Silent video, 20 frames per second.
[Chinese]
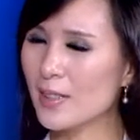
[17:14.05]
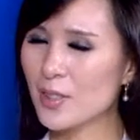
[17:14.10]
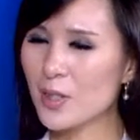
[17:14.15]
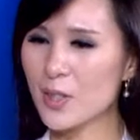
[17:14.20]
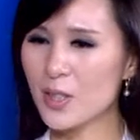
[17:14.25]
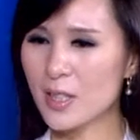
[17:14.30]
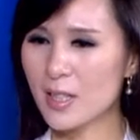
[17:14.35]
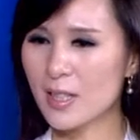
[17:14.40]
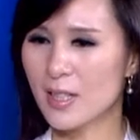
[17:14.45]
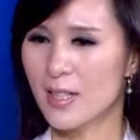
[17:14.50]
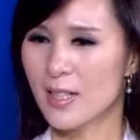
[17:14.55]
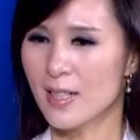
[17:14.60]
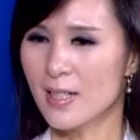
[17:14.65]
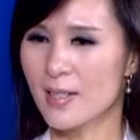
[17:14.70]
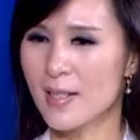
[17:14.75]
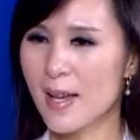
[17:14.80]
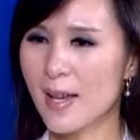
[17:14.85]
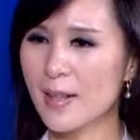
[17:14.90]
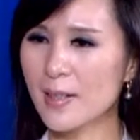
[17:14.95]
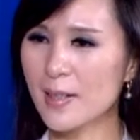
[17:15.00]
就是
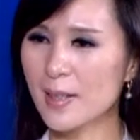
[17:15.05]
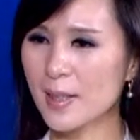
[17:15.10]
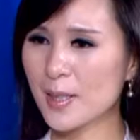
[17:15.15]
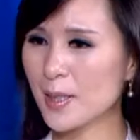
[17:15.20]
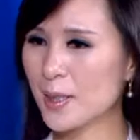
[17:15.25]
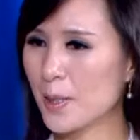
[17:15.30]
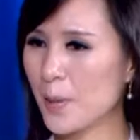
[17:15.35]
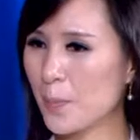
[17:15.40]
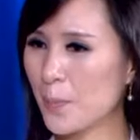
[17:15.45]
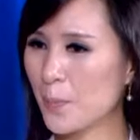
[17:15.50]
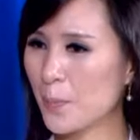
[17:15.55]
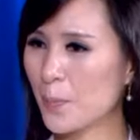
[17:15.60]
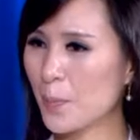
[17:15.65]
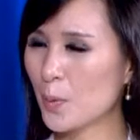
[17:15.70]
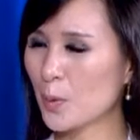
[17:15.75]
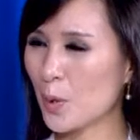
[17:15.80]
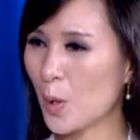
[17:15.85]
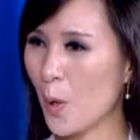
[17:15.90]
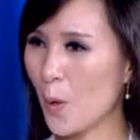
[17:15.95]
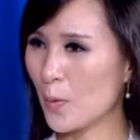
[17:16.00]
在各个的
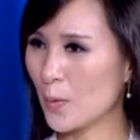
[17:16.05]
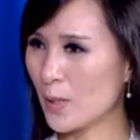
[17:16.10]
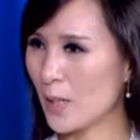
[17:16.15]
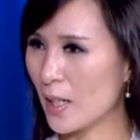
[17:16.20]
不同